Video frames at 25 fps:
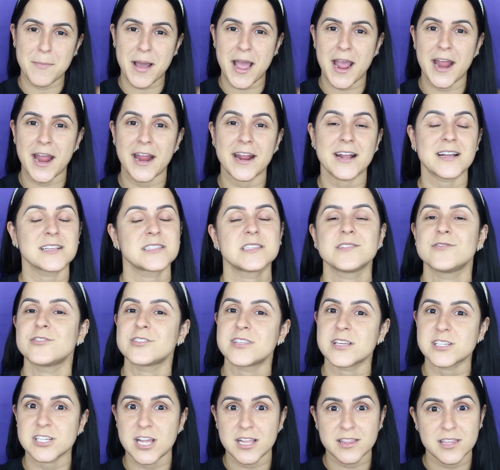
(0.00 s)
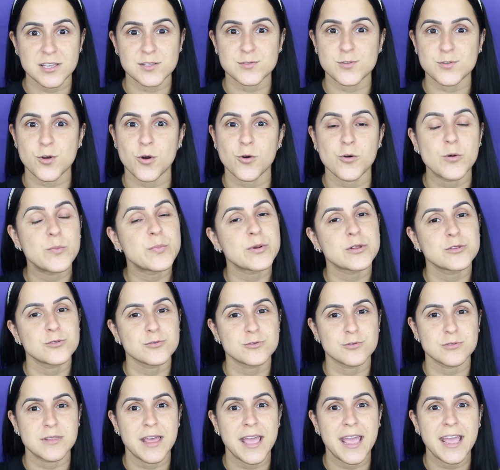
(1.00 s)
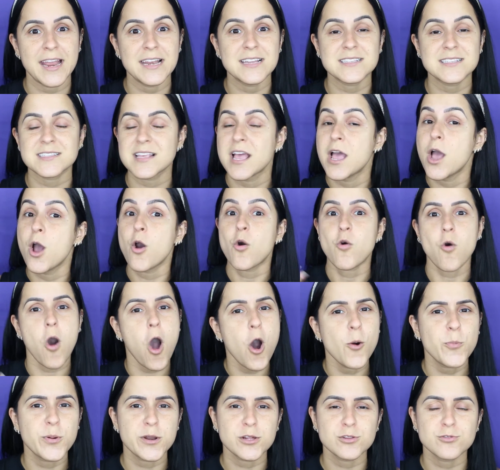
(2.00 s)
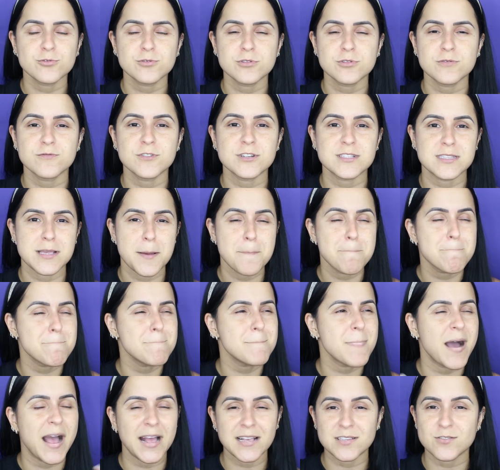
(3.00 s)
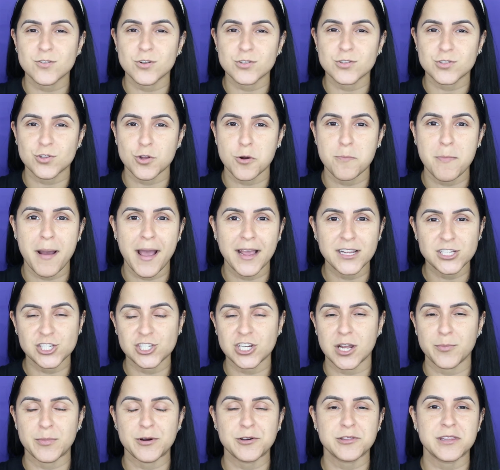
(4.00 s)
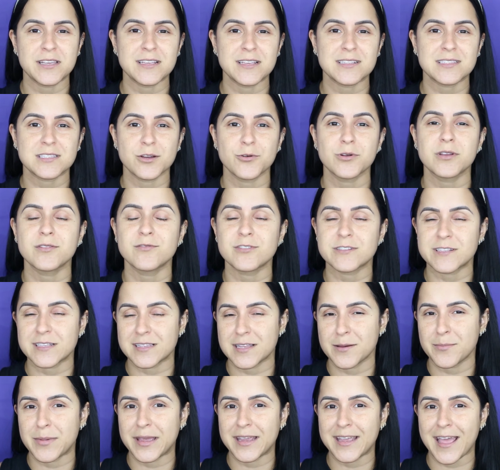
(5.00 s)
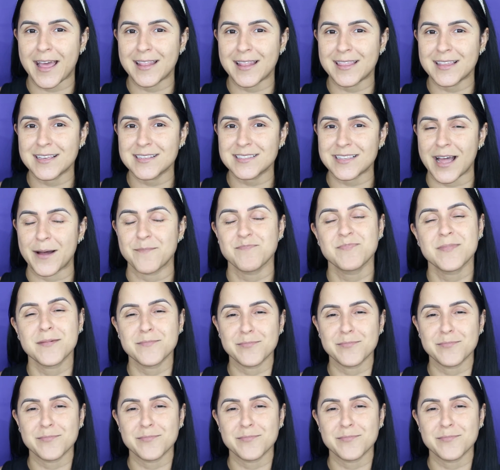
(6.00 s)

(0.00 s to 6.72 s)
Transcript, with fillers: a marca, se você já testou algum produto deles, qual produto você mais gostou, mais te chamou a atenção e que você também quer testar testar.